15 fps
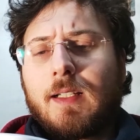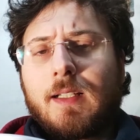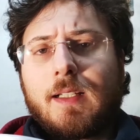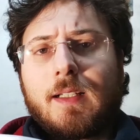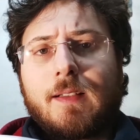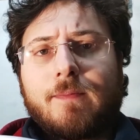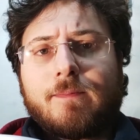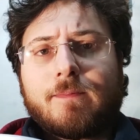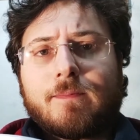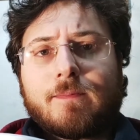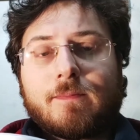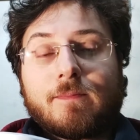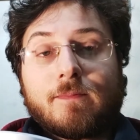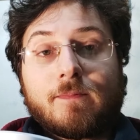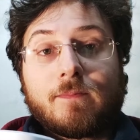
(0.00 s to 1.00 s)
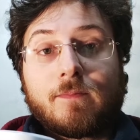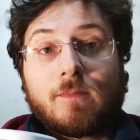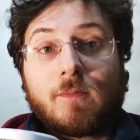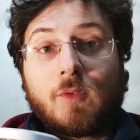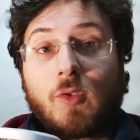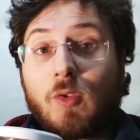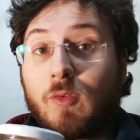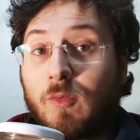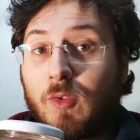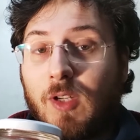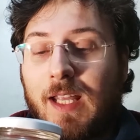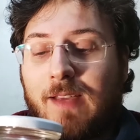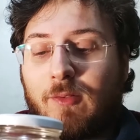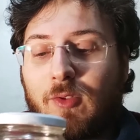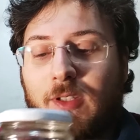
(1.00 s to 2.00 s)
ehm, non
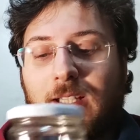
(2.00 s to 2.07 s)
volevo